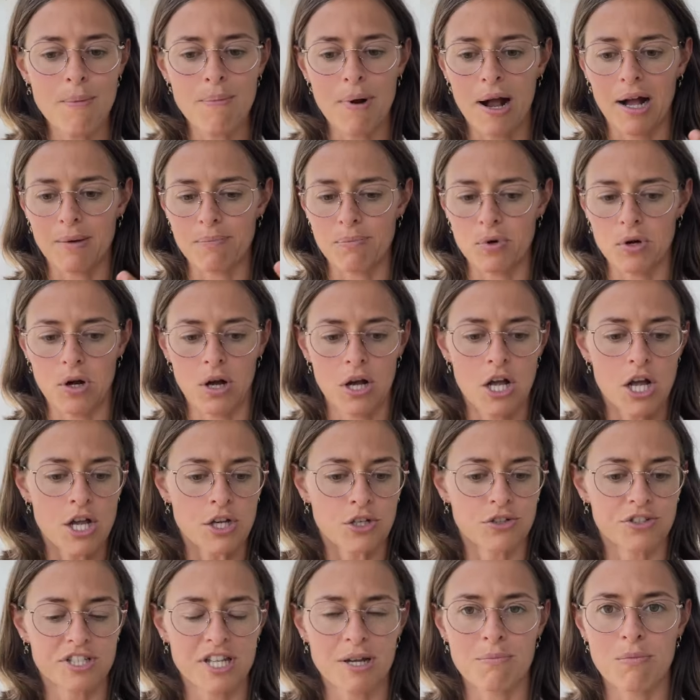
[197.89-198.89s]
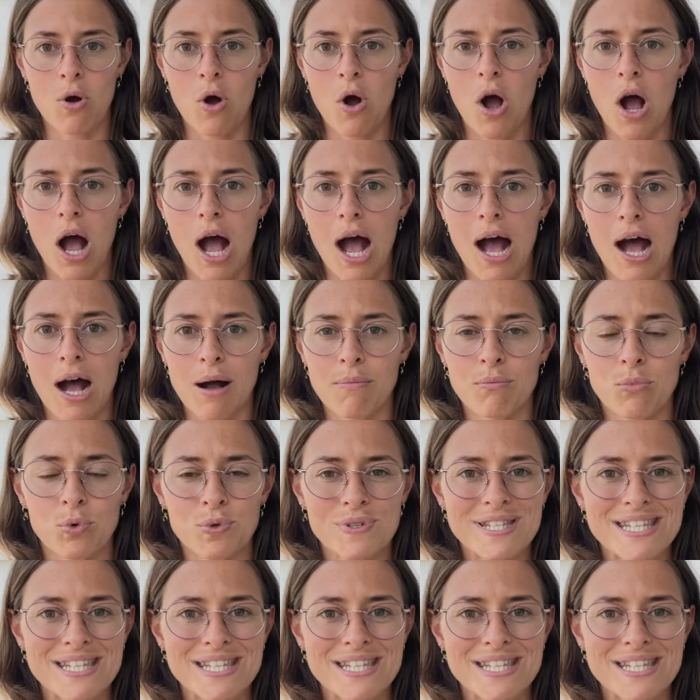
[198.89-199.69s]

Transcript: par rapport notamment à mon